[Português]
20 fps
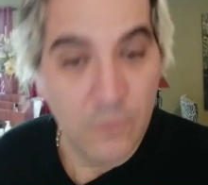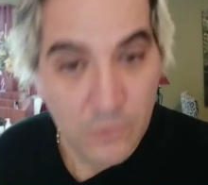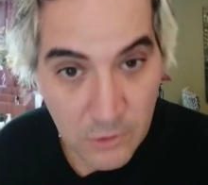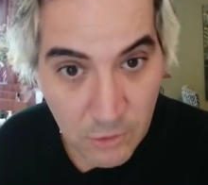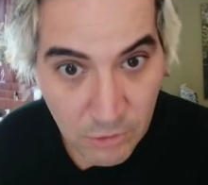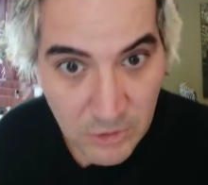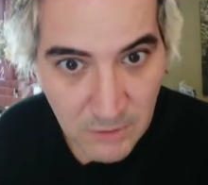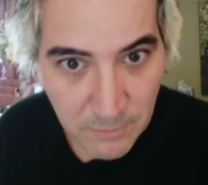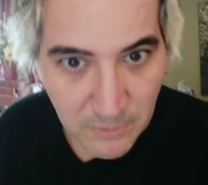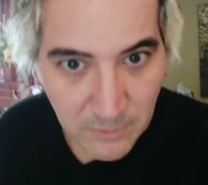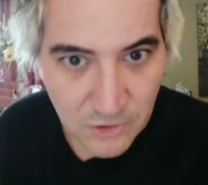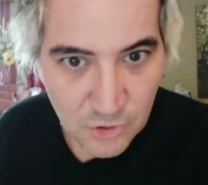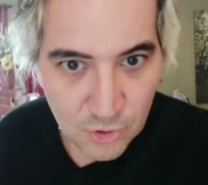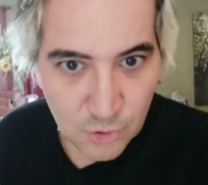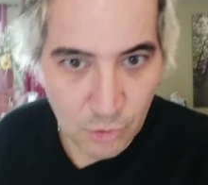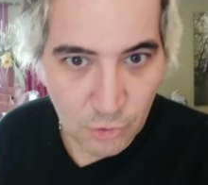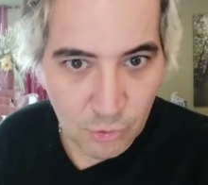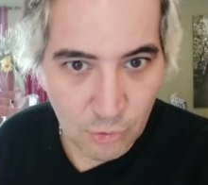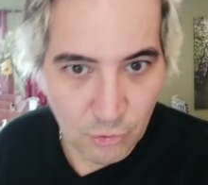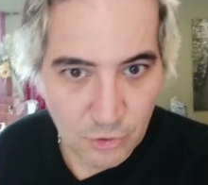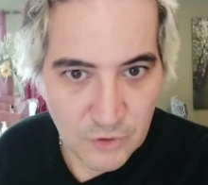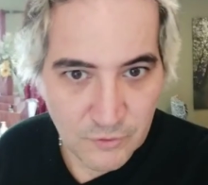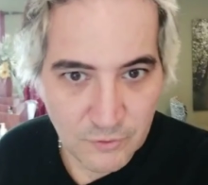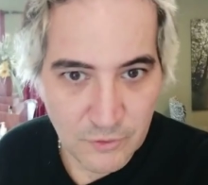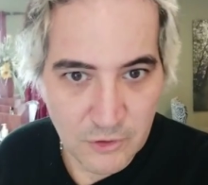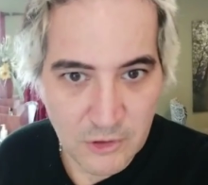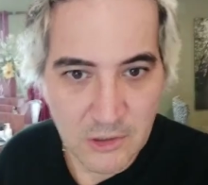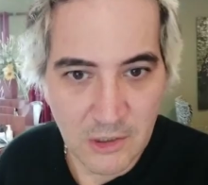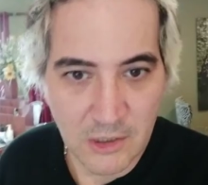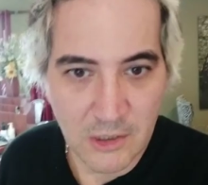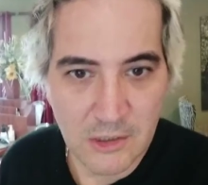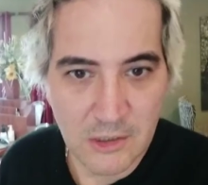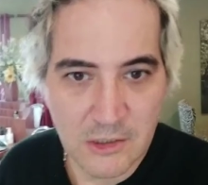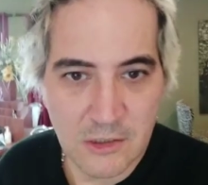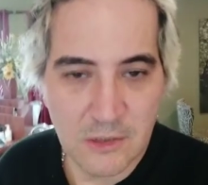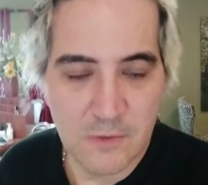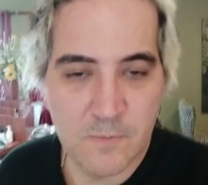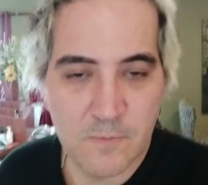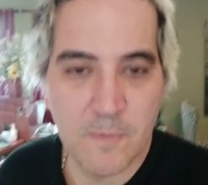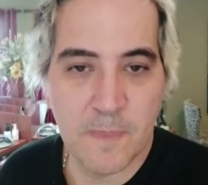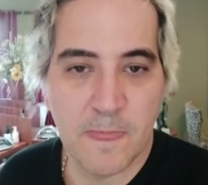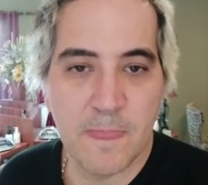Deus abençoe todos vocês.